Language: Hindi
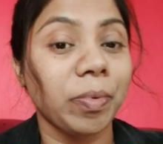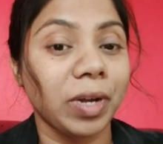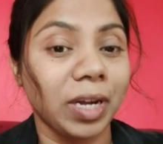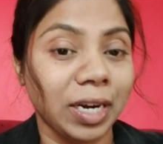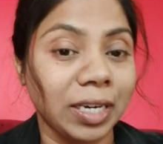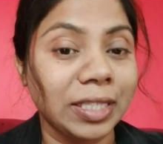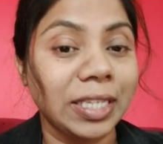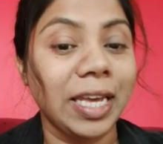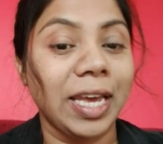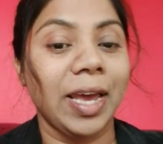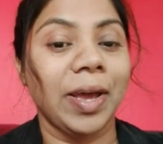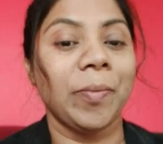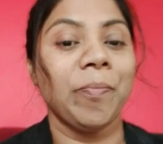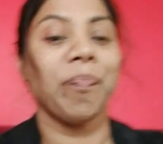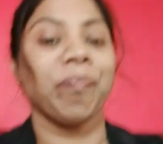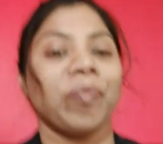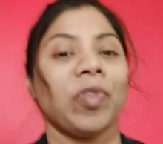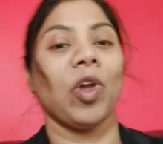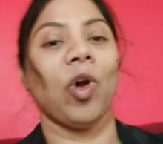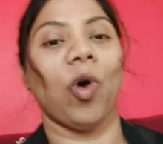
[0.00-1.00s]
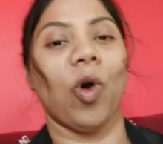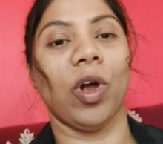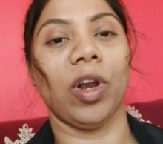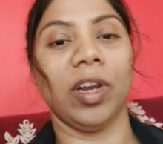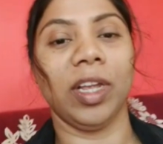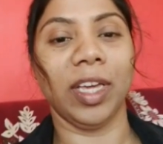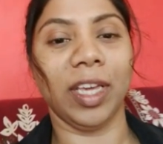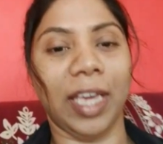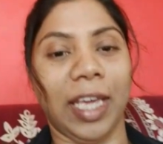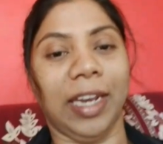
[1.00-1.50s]
करते हैं
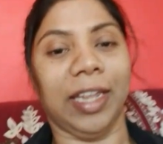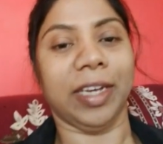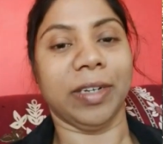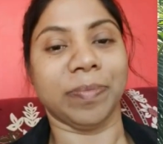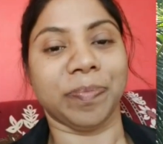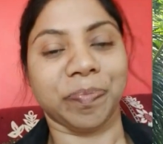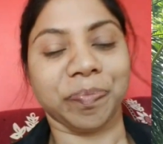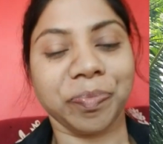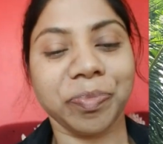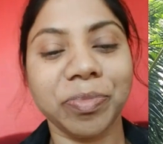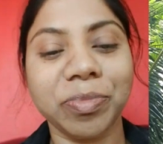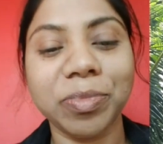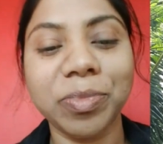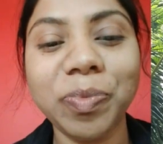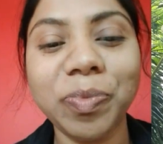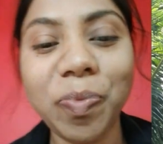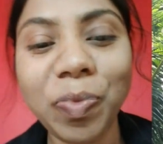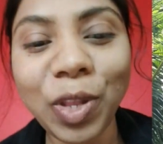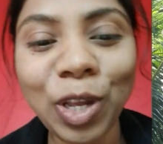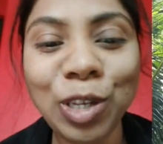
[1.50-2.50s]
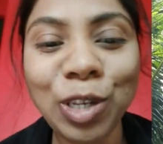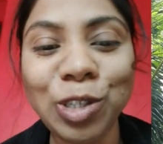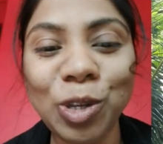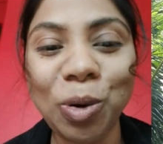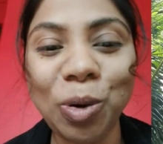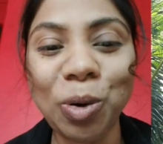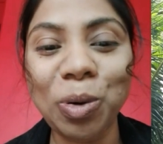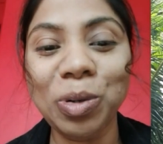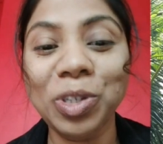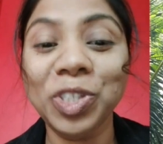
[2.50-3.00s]
ऑयलिंग के लिए
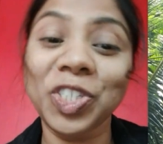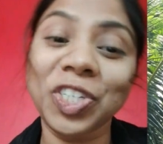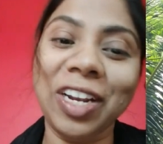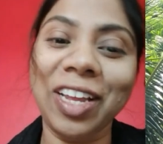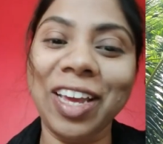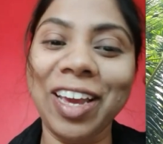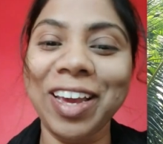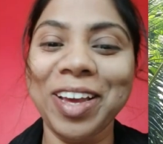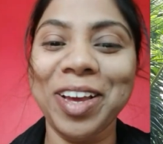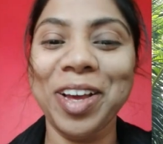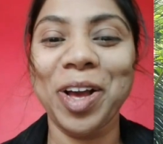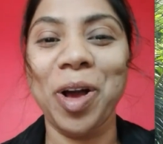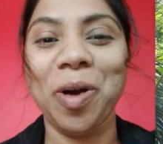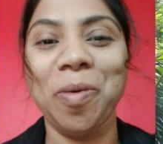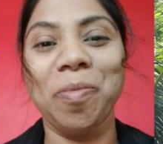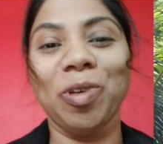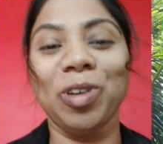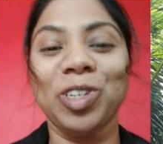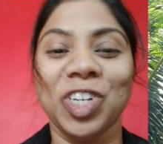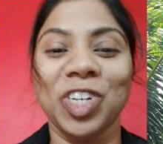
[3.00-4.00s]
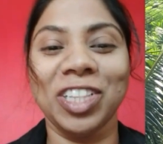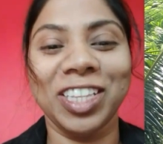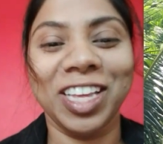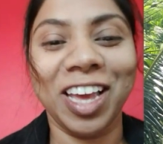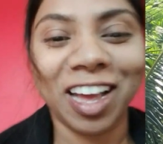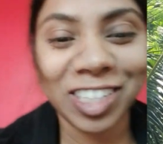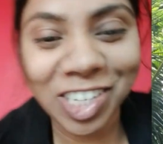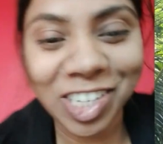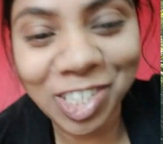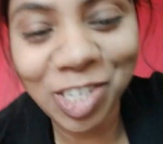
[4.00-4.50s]
सो so, चलिए हम लोग चलते
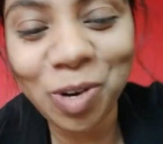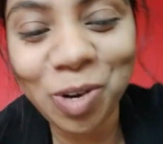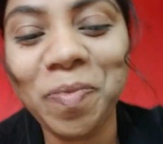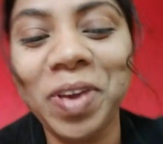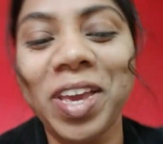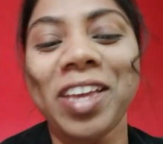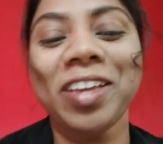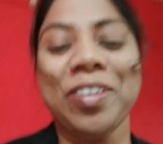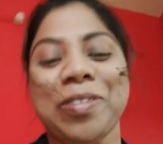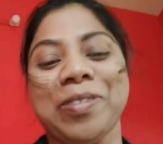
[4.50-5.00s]
हैं आज किचन में